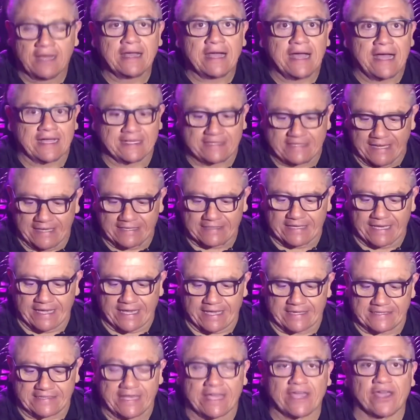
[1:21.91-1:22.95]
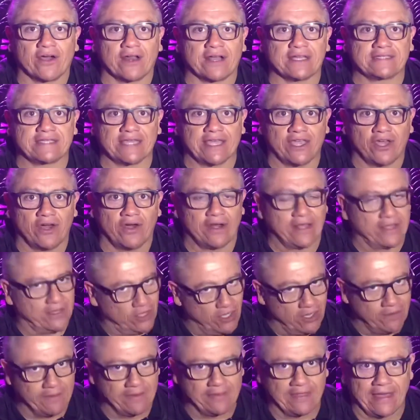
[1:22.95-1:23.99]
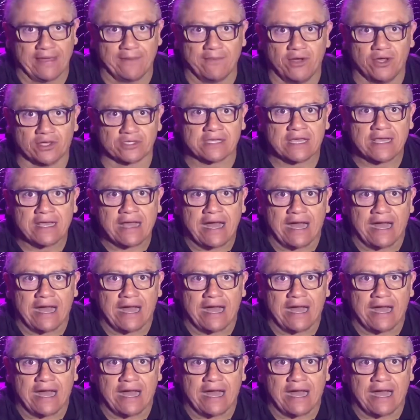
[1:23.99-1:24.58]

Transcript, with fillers: Así es de que, señoras, señores, no olvidemos